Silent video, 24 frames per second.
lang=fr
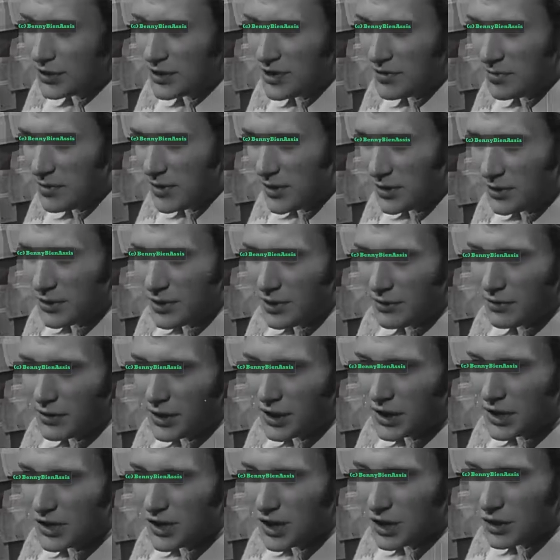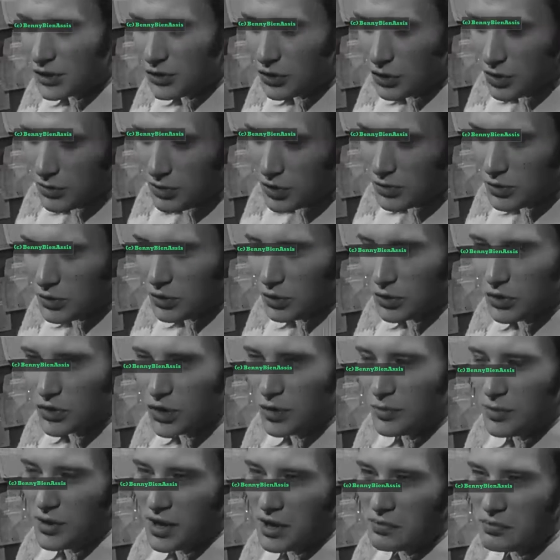n'est pas tout à fait exact. Je commence mon tour de
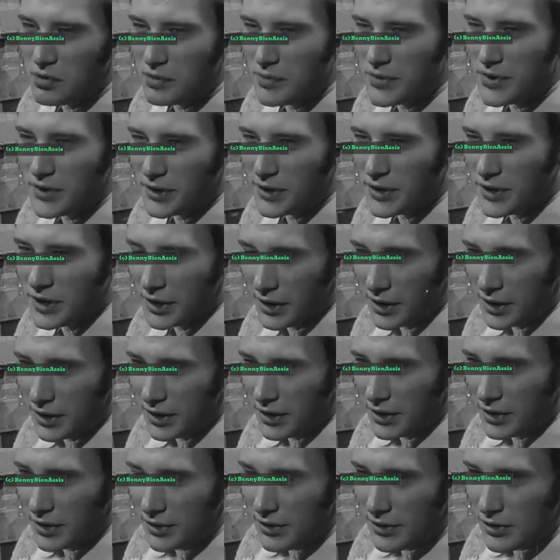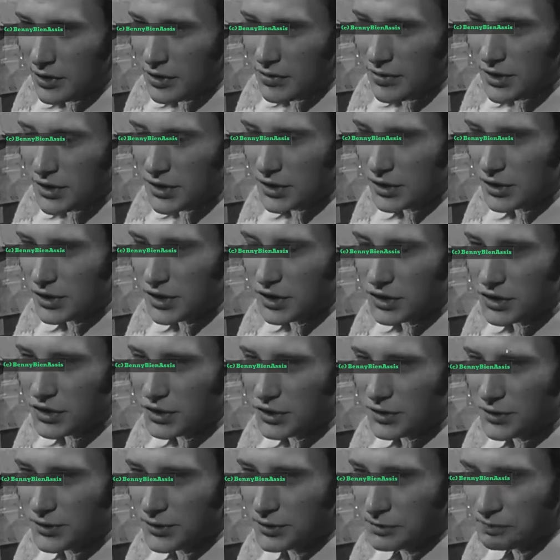chant par un pot pourri de mes anciennes
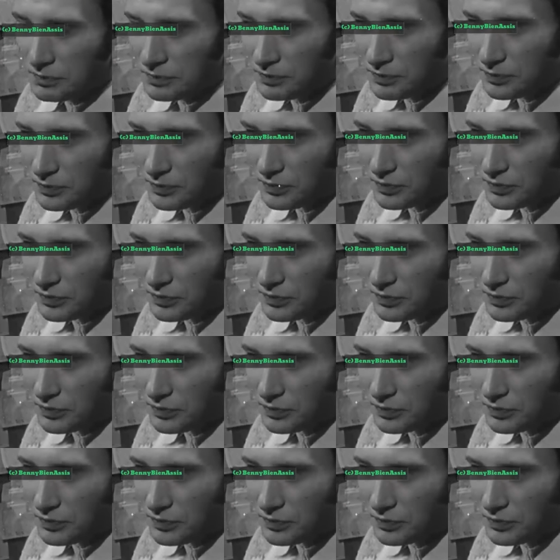chansons. Ah bon